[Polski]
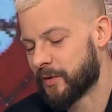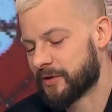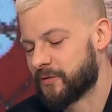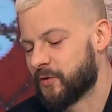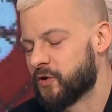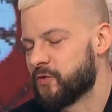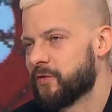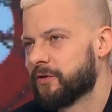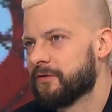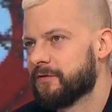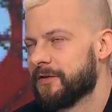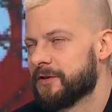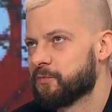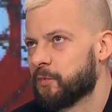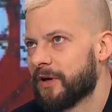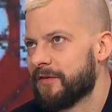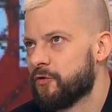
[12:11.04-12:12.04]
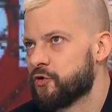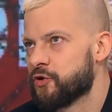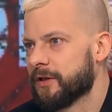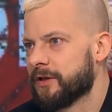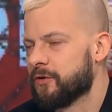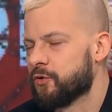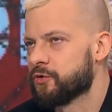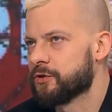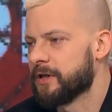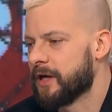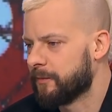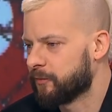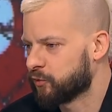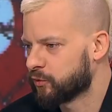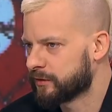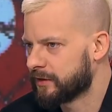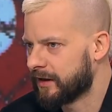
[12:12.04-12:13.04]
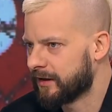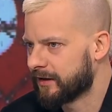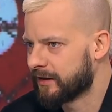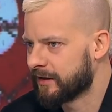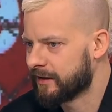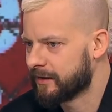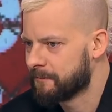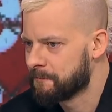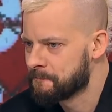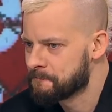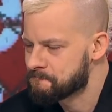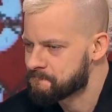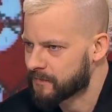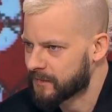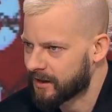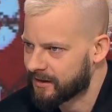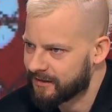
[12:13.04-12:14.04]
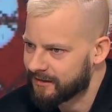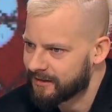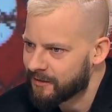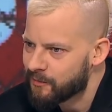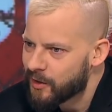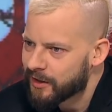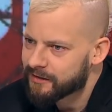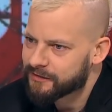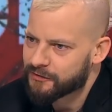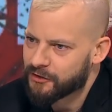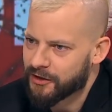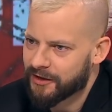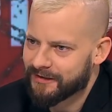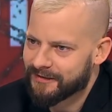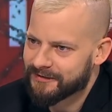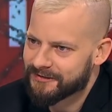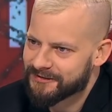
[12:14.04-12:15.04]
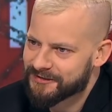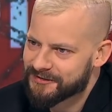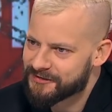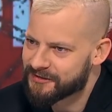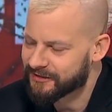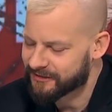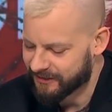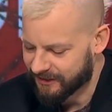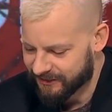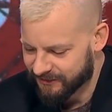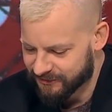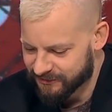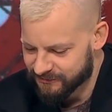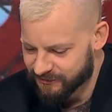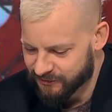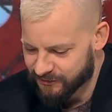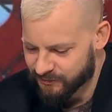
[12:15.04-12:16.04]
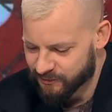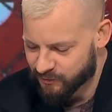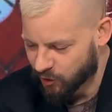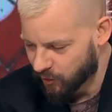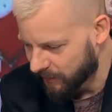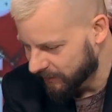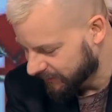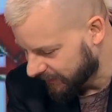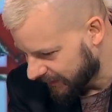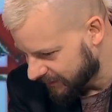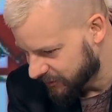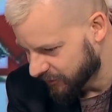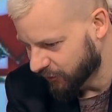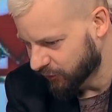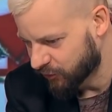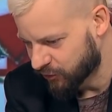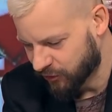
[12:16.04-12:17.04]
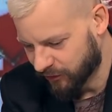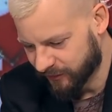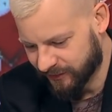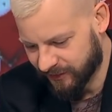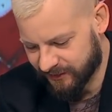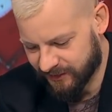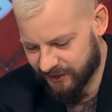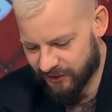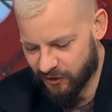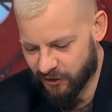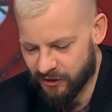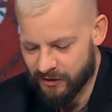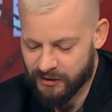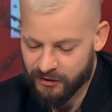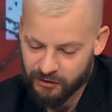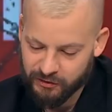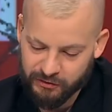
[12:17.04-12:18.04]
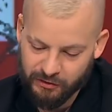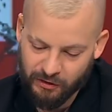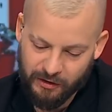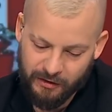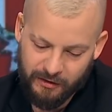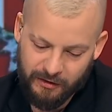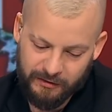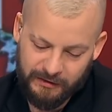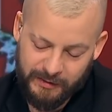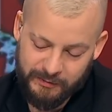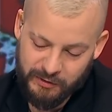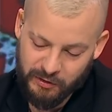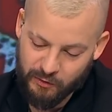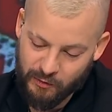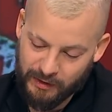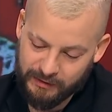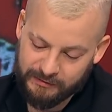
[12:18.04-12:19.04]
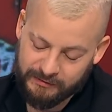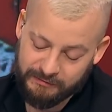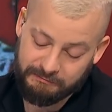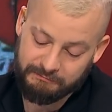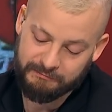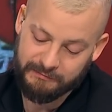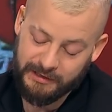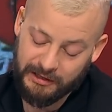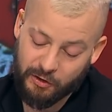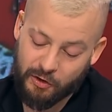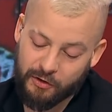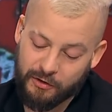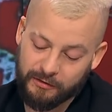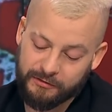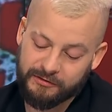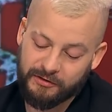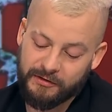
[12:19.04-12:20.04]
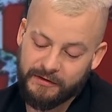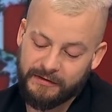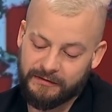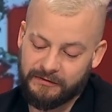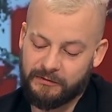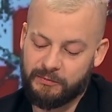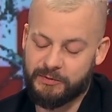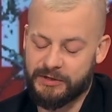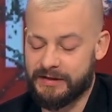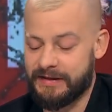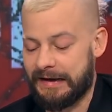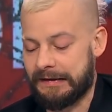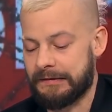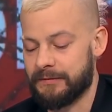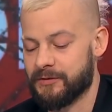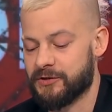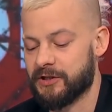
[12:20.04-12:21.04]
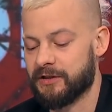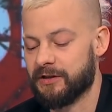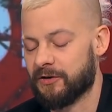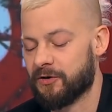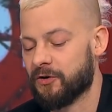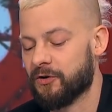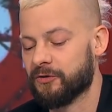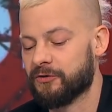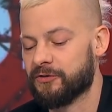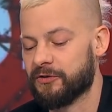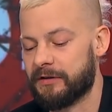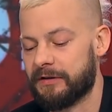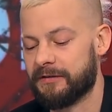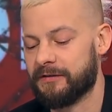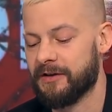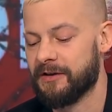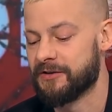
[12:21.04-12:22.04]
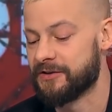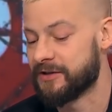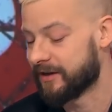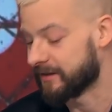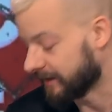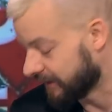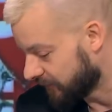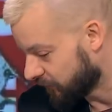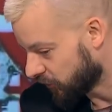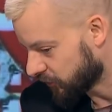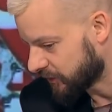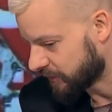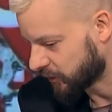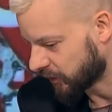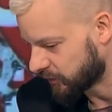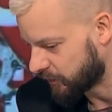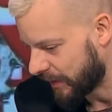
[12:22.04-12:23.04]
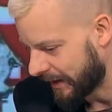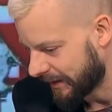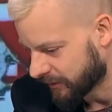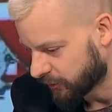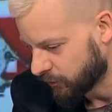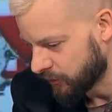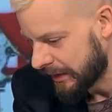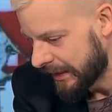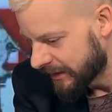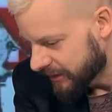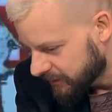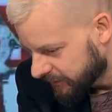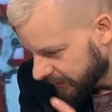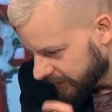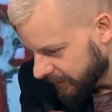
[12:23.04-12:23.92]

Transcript: bardziej chodzi mi to, wiesz, pojawiały się takie różne absurdalne, mm, lamerskie e, mm, komentarze dotyczące tego, kto na przykład, dla kogo co jest sprzedaniem, się dla kogo co jest niegraniem właśnie na przykład punku i